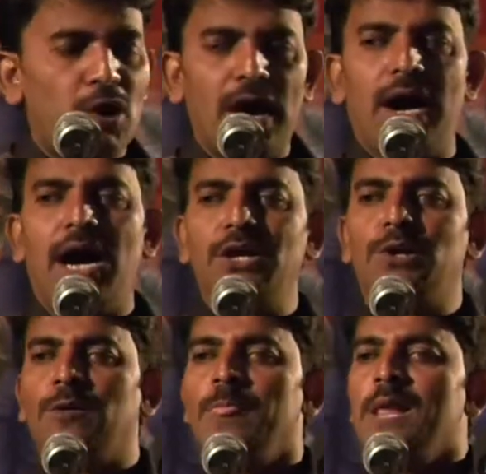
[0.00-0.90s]
యోహాను
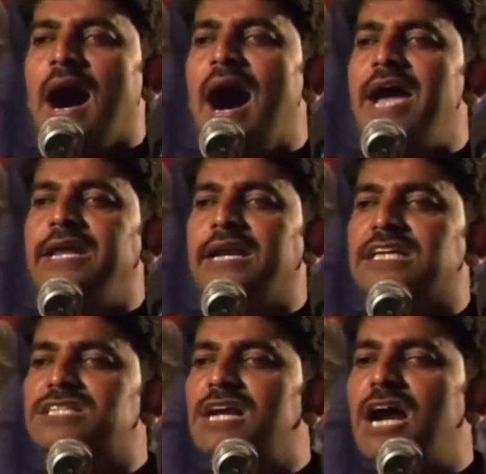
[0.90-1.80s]
ఆయన
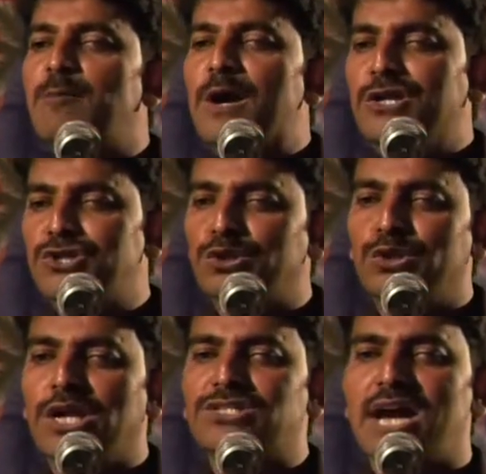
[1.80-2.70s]
నిజంగా
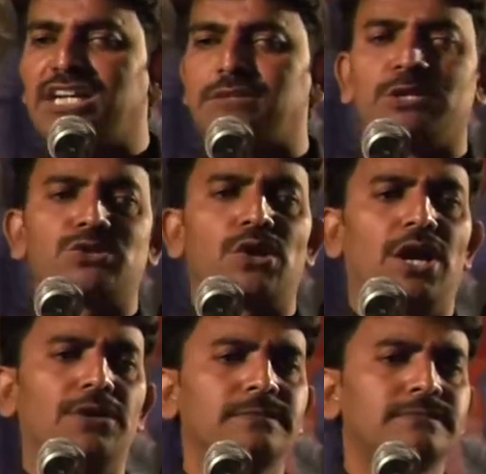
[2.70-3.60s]
పరిశుద్ధుడు అని సాక్ష్యం
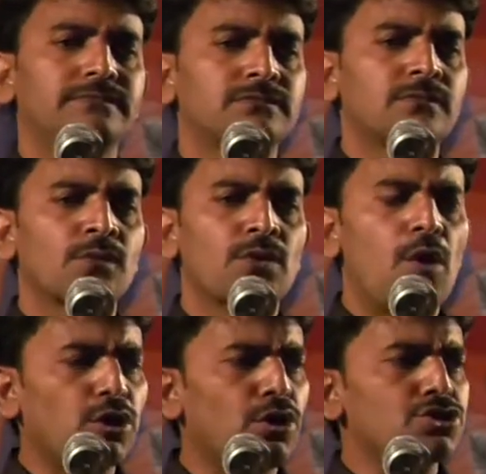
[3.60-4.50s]
ఇస్తున్నాడు
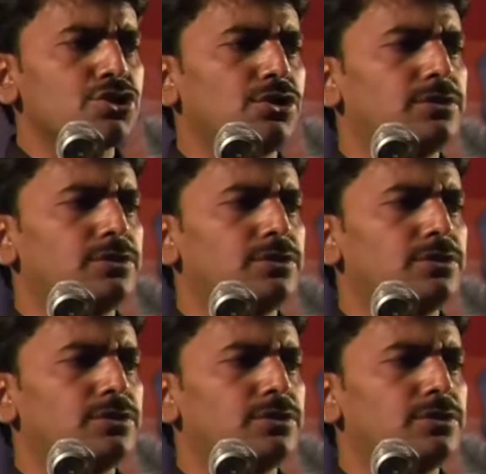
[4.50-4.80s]
ఒకరోజు